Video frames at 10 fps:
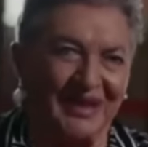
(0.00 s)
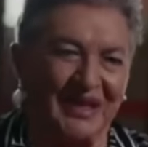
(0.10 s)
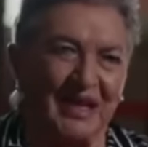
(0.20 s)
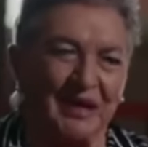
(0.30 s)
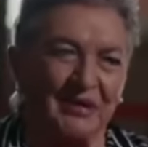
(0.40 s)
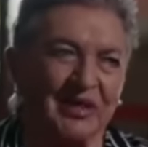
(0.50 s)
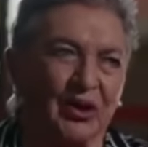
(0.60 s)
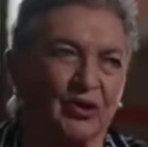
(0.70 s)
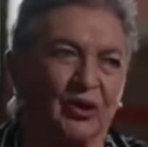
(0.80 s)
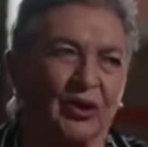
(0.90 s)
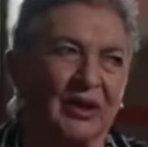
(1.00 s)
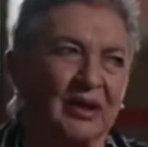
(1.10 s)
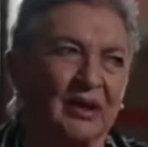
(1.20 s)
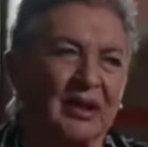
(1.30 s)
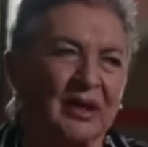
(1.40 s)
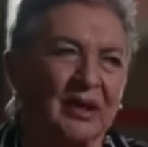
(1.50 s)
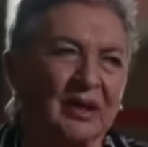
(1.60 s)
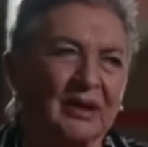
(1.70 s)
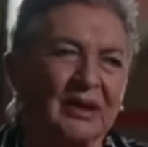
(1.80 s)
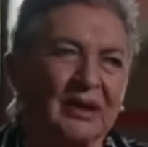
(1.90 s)
Era demasiado joven
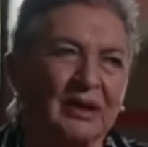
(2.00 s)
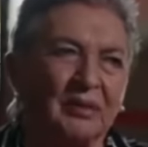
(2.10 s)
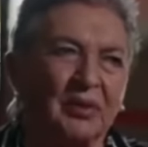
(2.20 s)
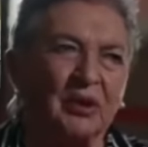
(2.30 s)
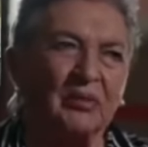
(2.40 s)
pero